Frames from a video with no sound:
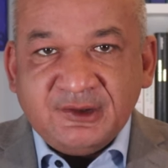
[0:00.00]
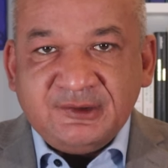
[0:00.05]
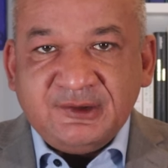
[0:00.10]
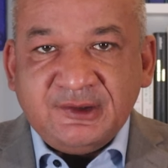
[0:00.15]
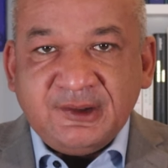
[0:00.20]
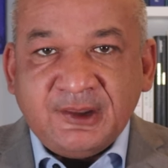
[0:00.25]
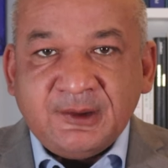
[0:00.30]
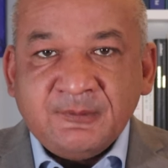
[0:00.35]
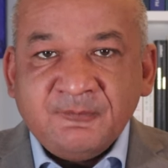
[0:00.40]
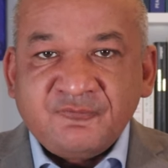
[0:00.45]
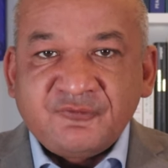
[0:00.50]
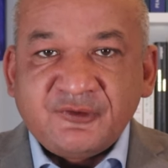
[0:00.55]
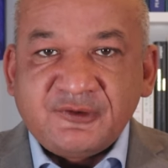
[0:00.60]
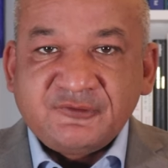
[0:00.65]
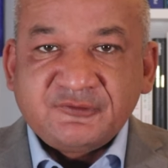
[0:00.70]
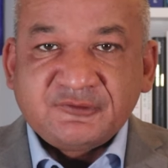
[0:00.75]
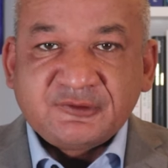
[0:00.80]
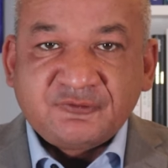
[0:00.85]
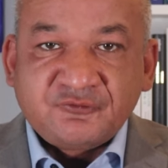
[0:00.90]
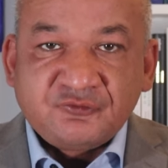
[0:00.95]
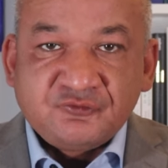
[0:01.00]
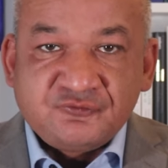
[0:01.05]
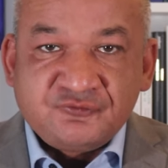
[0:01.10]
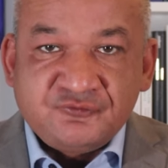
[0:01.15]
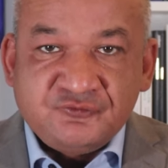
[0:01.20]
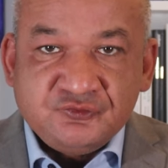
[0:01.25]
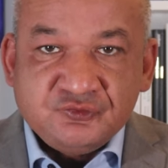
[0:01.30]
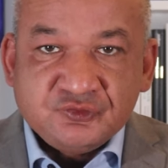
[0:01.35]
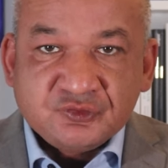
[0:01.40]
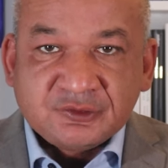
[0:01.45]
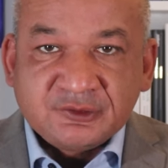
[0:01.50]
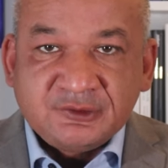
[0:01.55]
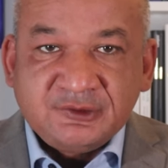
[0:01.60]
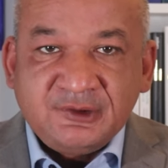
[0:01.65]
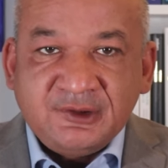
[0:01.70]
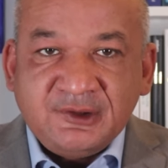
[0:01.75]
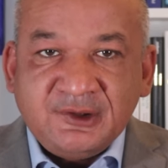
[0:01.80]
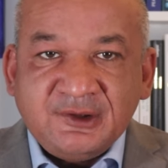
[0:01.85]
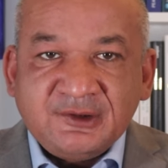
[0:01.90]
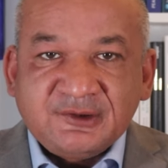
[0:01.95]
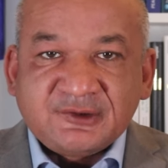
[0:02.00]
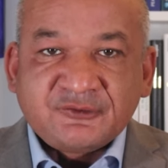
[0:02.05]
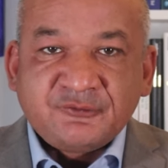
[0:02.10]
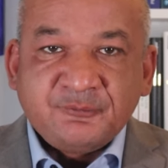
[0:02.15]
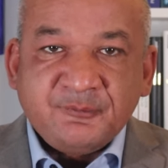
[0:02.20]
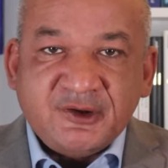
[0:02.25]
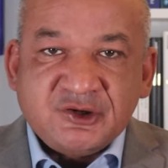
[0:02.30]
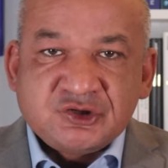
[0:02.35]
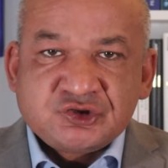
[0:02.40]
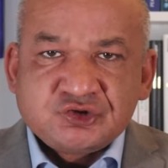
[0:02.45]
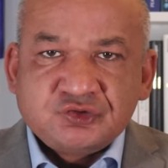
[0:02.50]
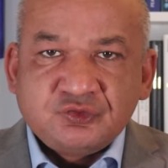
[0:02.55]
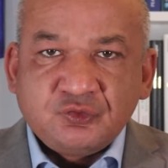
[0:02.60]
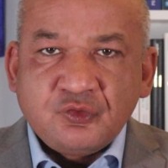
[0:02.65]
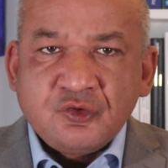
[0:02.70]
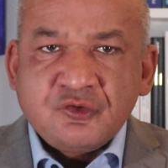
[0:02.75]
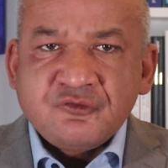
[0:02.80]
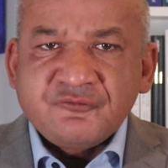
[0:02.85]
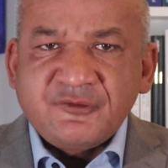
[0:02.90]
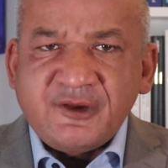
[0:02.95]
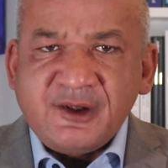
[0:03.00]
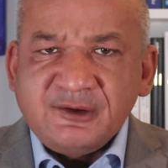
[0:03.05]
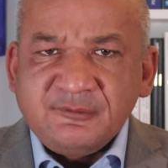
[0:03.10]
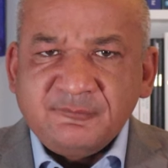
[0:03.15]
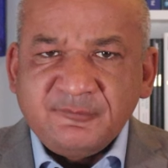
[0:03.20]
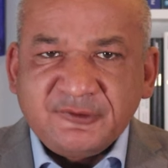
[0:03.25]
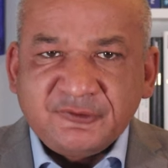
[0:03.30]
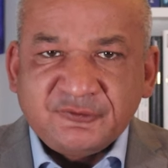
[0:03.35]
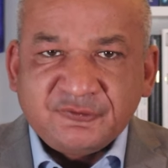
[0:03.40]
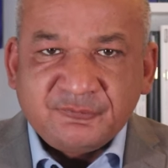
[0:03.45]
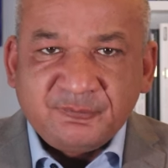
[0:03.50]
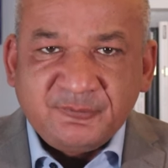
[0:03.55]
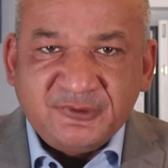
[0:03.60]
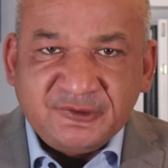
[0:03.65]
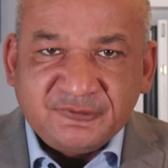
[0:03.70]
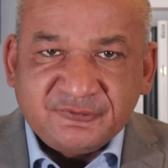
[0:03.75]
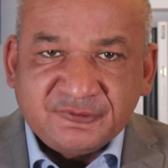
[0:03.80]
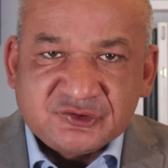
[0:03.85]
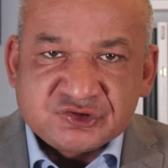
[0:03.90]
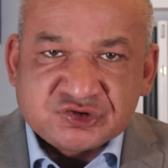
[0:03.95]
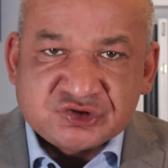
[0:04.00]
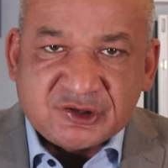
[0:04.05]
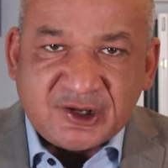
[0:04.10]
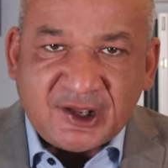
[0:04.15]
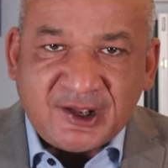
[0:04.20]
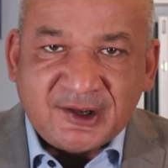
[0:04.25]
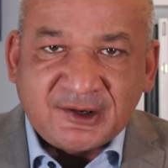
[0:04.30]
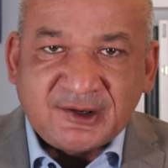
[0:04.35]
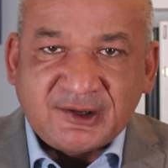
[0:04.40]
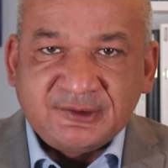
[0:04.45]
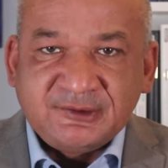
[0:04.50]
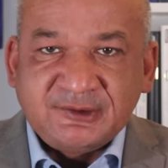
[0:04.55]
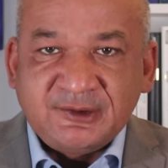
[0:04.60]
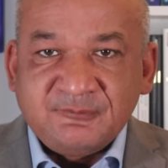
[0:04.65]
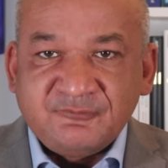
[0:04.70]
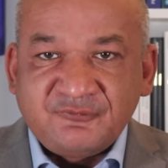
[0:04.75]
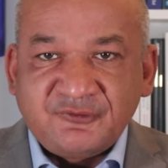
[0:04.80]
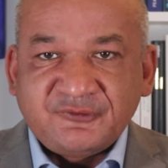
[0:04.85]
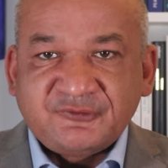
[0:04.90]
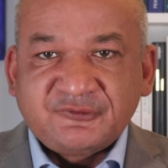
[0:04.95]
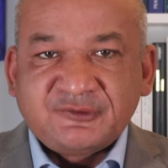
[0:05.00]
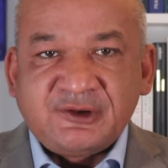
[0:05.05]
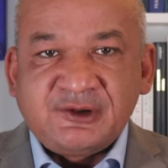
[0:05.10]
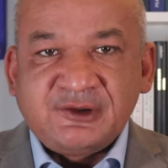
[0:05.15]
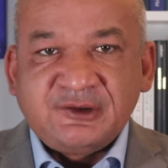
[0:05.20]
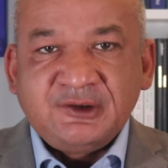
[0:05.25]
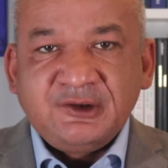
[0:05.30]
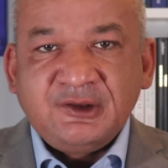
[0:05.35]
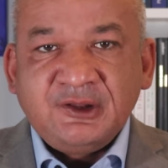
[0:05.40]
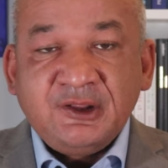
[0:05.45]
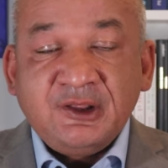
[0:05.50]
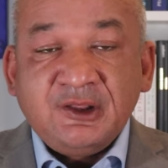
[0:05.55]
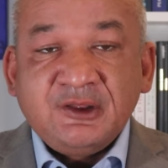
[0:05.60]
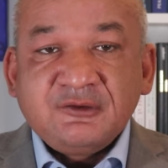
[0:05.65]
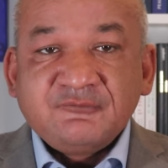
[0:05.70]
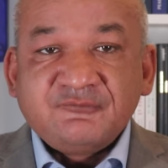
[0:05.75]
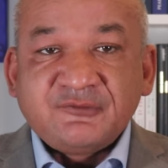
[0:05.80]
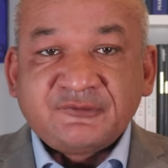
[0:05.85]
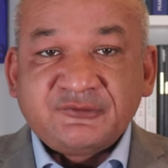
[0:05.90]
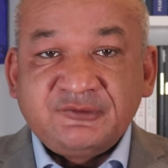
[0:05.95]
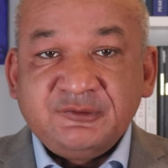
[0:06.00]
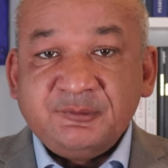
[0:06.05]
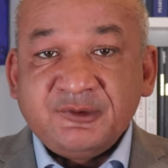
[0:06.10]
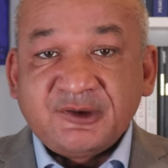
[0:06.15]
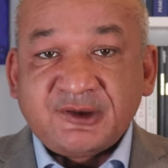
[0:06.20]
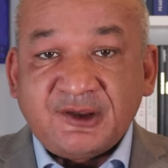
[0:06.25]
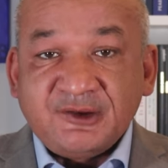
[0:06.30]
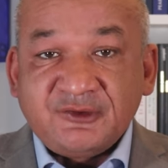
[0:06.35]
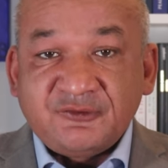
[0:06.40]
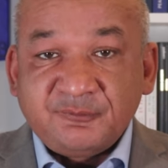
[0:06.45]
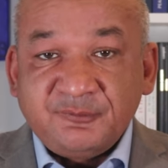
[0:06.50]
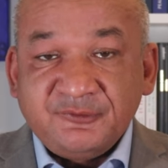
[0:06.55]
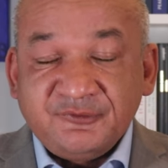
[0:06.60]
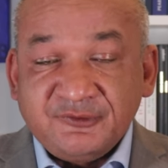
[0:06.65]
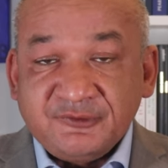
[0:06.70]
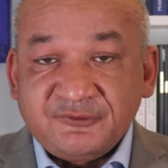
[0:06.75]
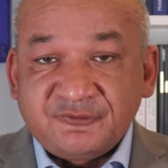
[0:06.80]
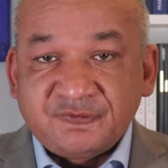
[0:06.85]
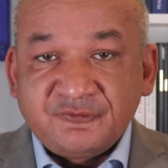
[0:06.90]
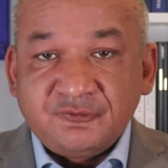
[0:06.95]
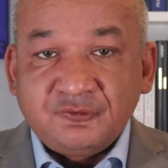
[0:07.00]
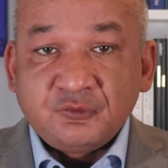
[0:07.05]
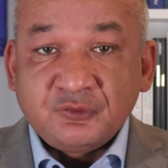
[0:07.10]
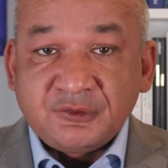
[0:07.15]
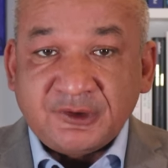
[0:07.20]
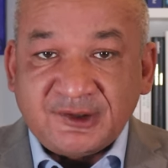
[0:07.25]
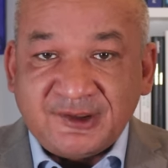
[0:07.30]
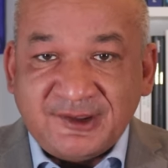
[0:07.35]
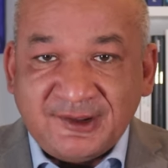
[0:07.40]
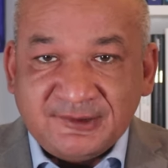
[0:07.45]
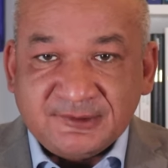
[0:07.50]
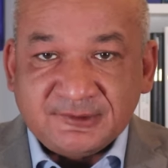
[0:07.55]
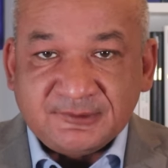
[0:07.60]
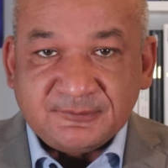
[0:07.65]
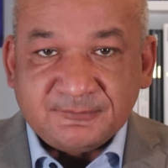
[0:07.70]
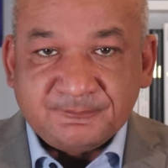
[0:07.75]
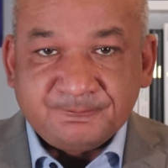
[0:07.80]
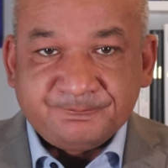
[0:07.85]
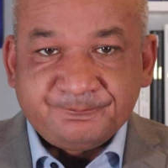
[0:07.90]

die ebenfalls dazu führen, dass Menschen unverhältnismäßig stark an dem festhalten, was sie bereits besitzen oder kennen.